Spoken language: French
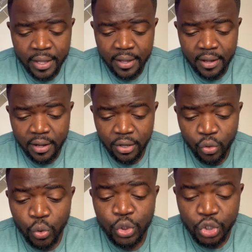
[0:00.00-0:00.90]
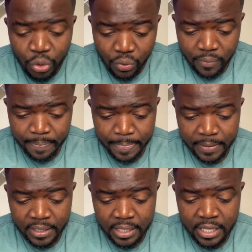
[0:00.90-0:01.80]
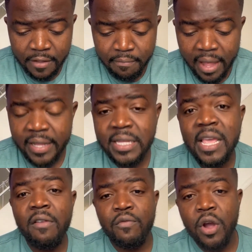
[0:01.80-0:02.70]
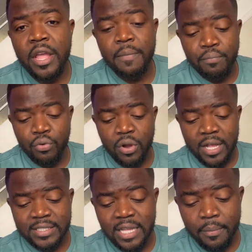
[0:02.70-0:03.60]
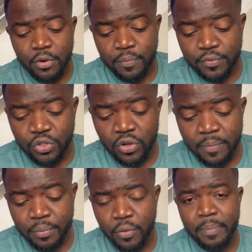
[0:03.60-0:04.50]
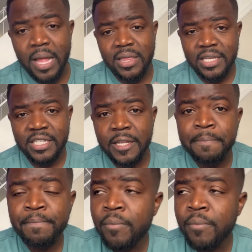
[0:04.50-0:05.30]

euh, l'audio qui m'a été envoyé pour qu'ensemble, nous puissions un peu partager